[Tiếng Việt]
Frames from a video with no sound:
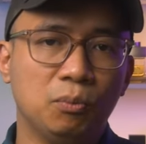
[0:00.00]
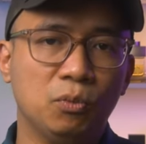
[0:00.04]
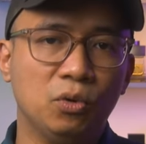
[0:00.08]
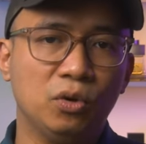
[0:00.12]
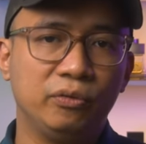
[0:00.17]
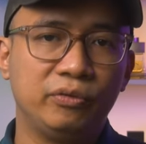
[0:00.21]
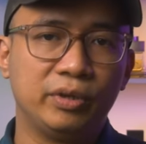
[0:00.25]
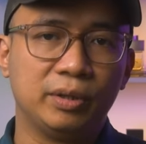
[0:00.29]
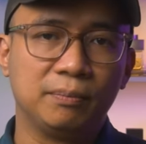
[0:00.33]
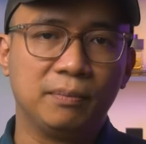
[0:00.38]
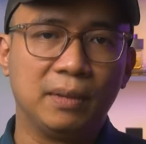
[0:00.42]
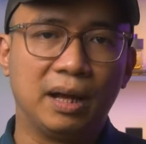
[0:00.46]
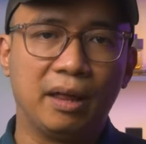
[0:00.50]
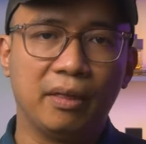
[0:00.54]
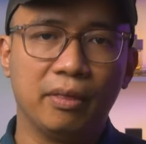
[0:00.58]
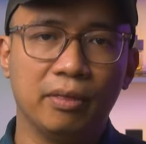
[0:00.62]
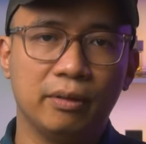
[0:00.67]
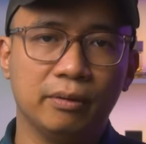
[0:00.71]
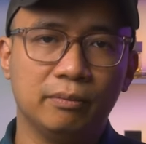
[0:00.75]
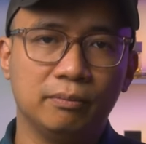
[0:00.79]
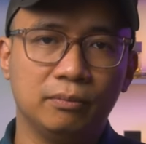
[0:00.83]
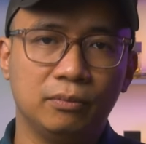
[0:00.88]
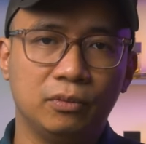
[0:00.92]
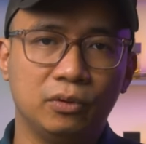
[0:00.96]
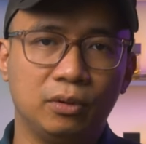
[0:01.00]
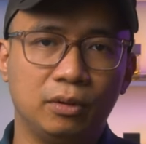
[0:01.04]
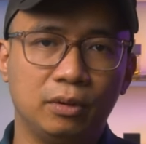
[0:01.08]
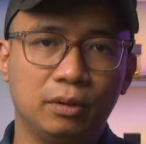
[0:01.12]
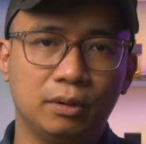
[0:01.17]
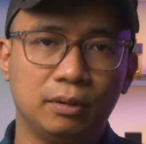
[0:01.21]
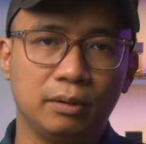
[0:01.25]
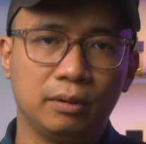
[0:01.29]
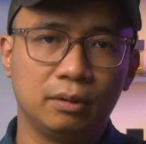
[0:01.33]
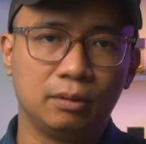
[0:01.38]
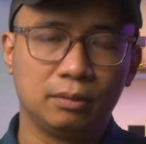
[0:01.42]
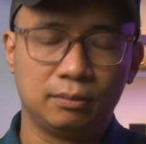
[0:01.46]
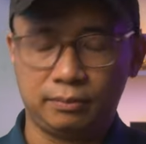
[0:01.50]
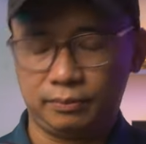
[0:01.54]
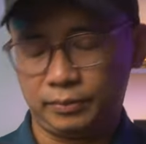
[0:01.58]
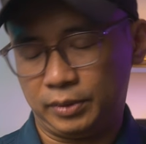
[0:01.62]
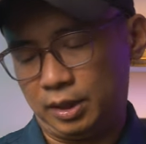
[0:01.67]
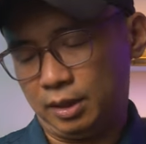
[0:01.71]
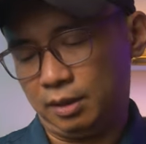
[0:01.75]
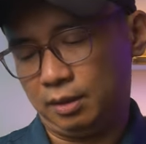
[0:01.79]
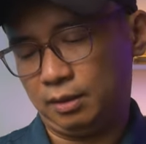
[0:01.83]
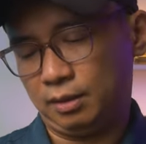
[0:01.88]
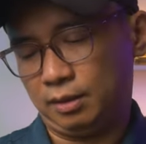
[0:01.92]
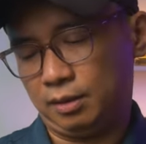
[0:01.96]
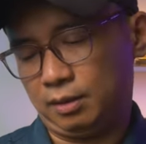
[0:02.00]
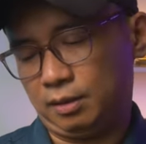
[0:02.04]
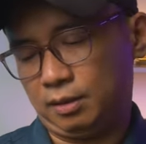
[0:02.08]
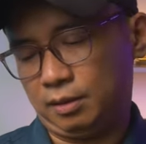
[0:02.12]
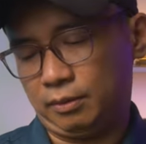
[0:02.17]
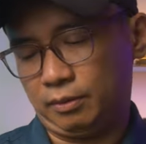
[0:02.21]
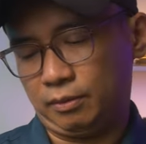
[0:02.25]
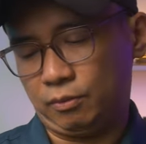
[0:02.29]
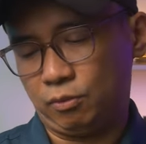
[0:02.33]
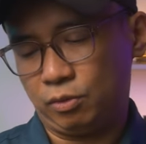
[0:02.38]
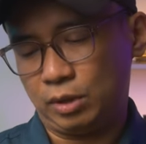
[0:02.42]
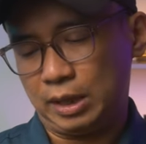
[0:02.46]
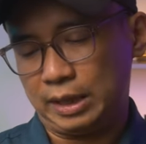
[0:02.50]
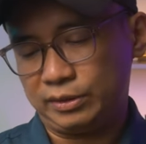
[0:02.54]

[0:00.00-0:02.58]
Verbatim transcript: mua phiên bản The, Mo the, uh,